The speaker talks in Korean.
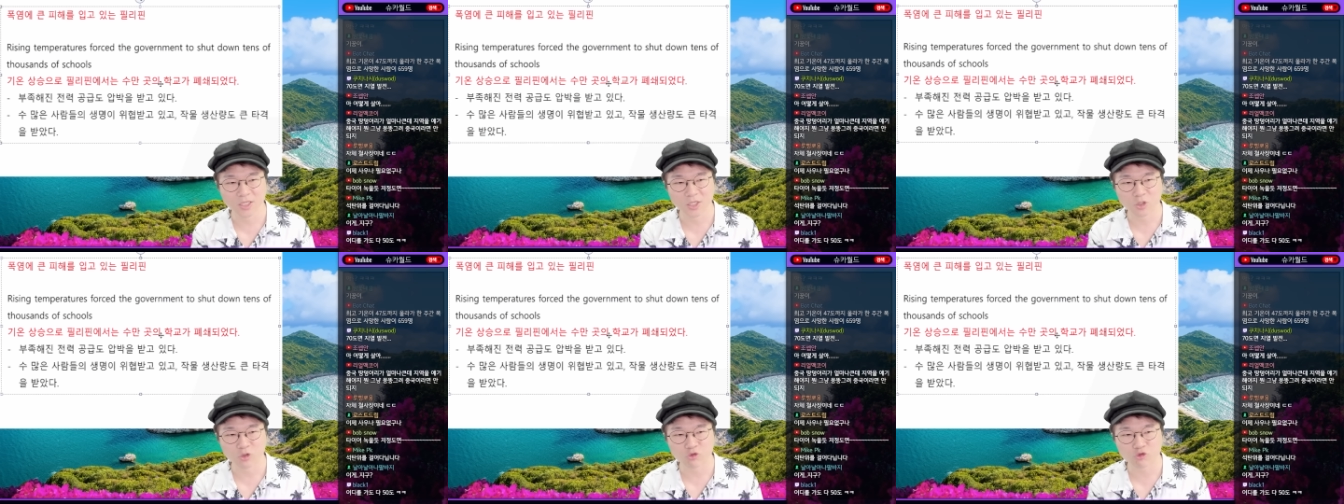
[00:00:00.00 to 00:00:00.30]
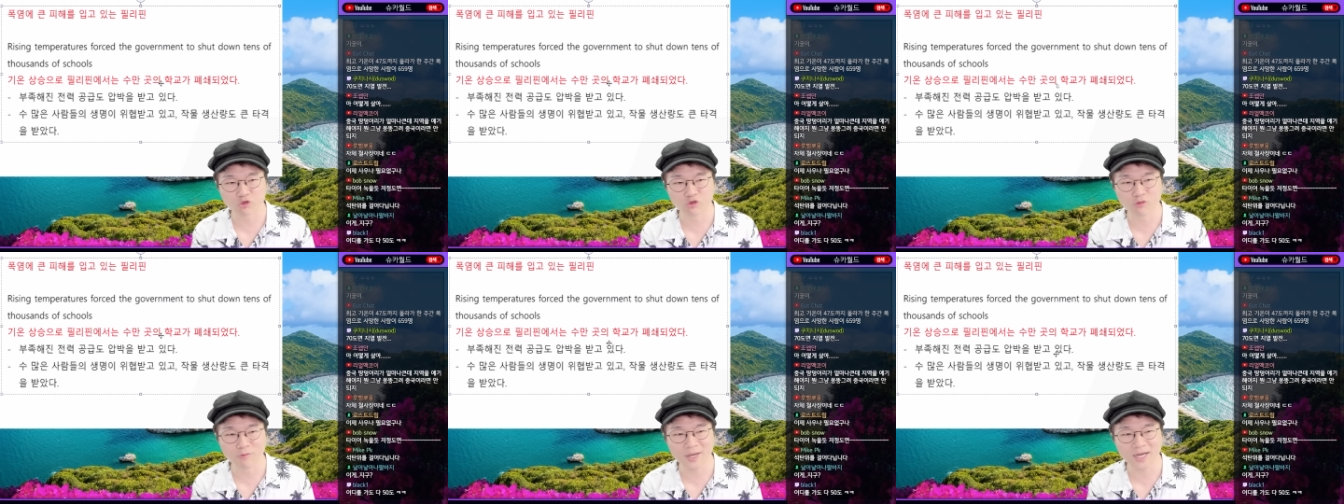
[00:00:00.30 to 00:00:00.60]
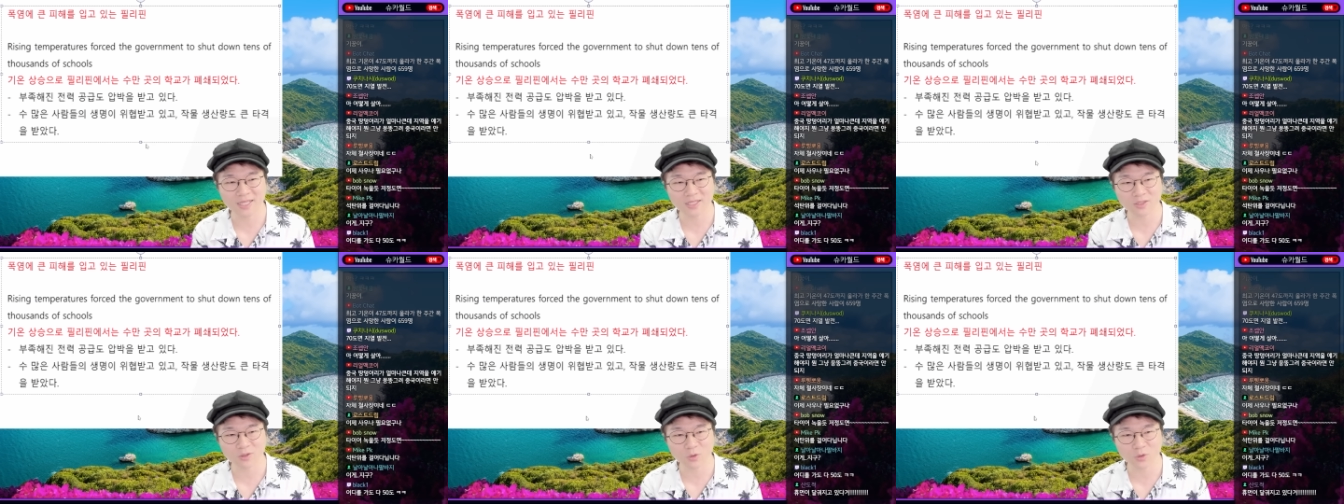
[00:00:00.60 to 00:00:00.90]

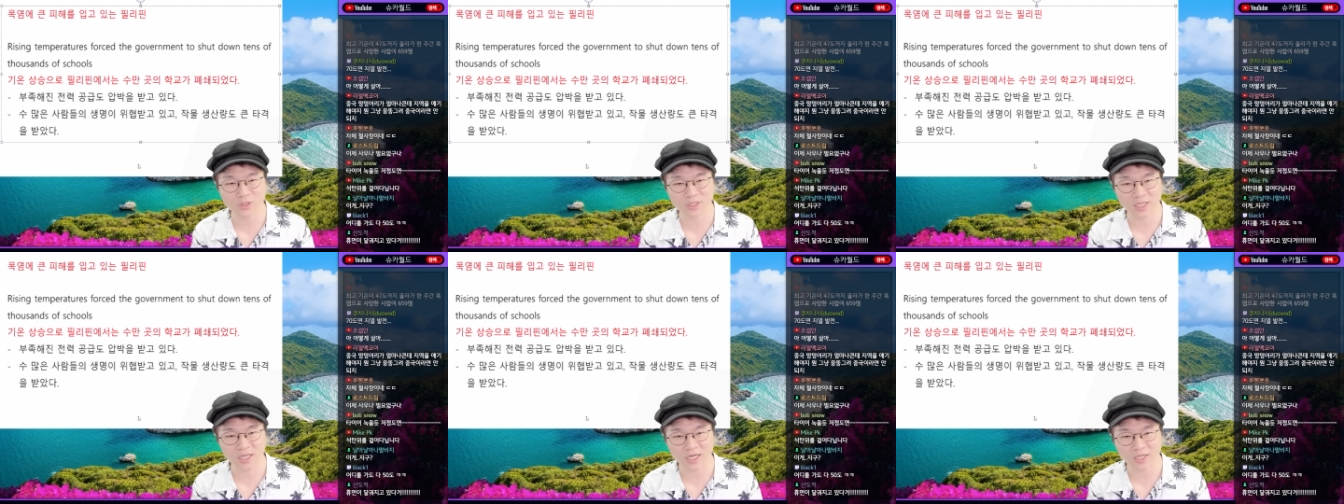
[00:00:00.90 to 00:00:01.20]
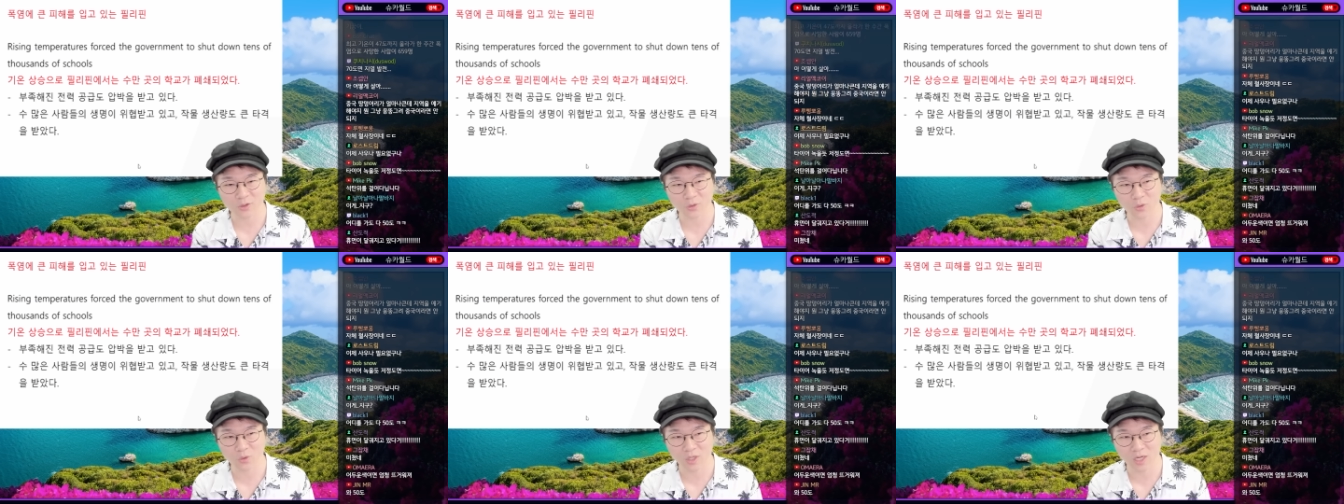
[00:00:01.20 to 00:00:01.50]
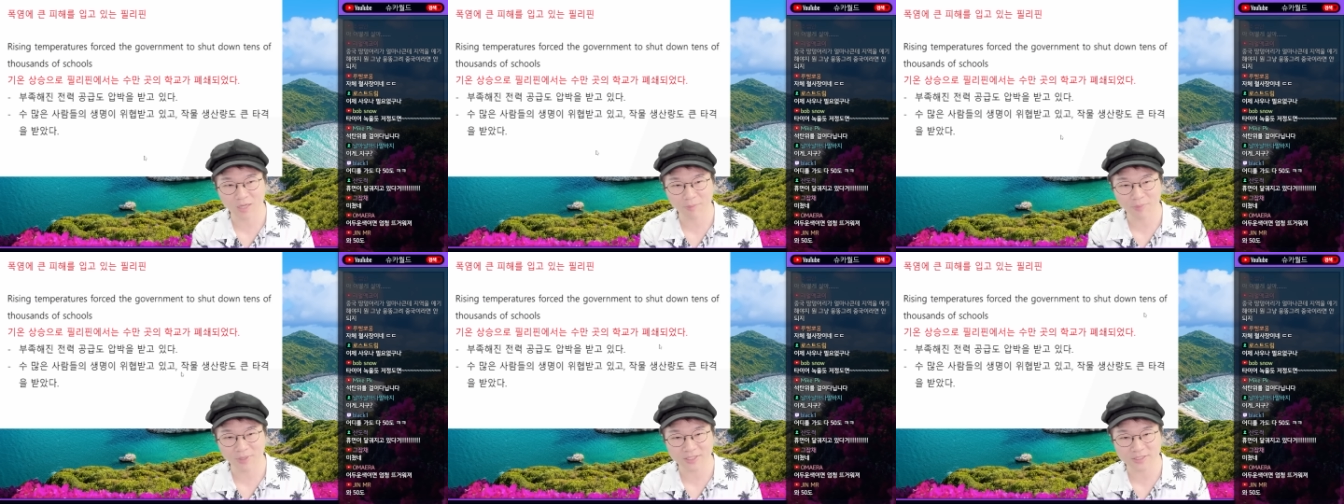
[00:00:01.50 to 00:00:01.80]
수만 곳의
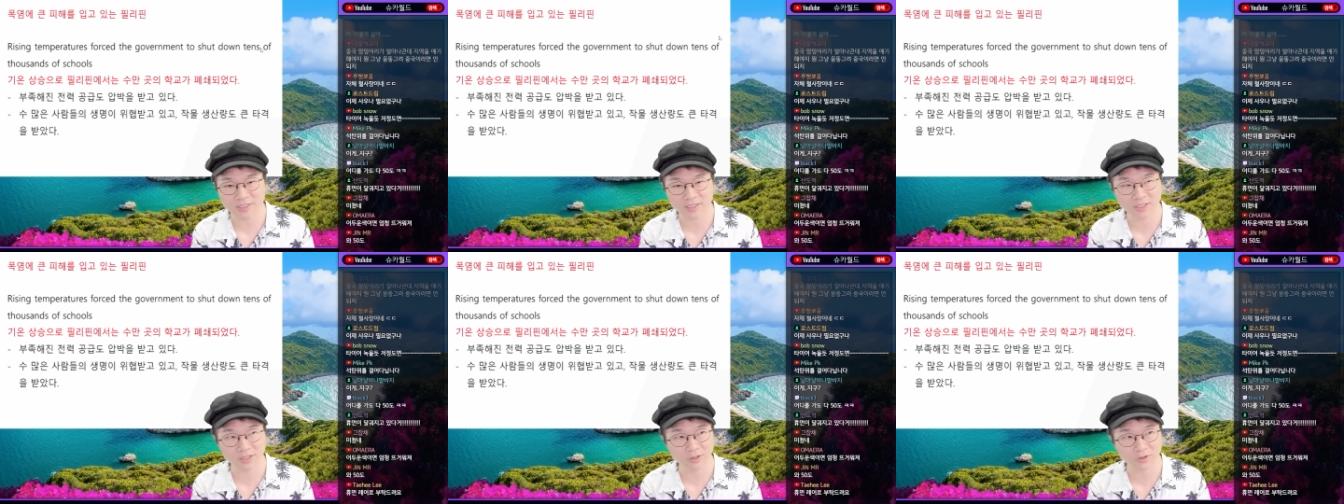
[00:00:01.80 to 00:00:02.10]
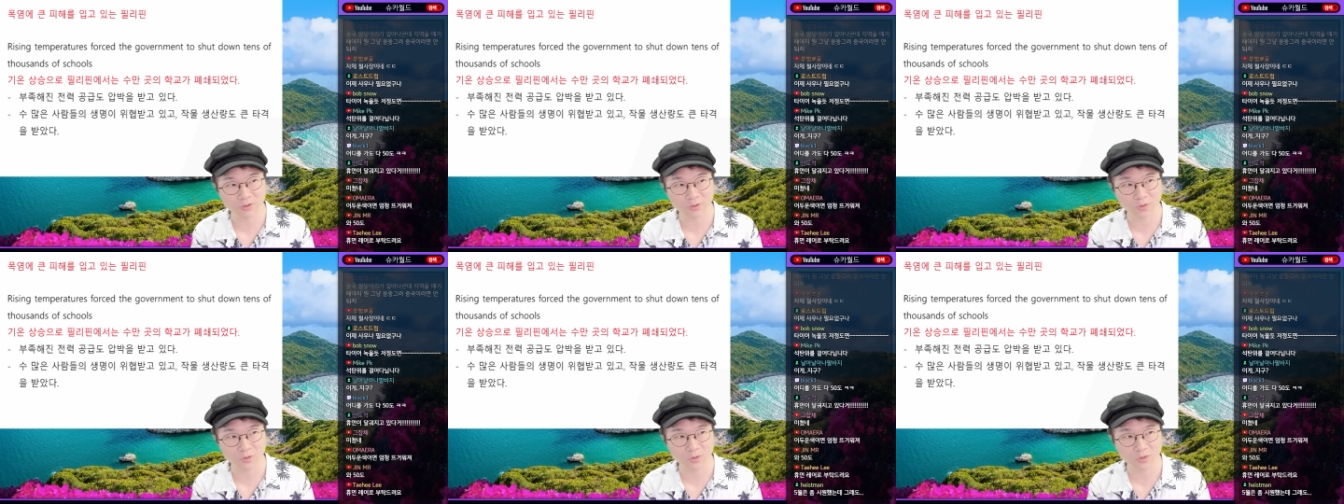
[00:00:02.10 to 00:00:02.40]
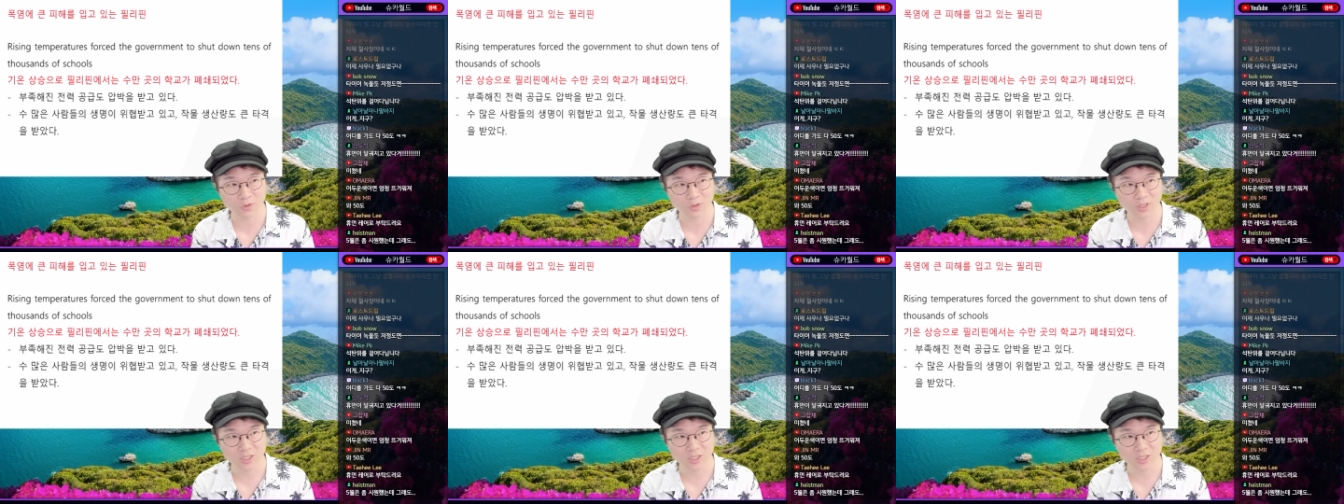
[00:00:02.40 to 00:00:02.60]
학교가 폐쇄되었고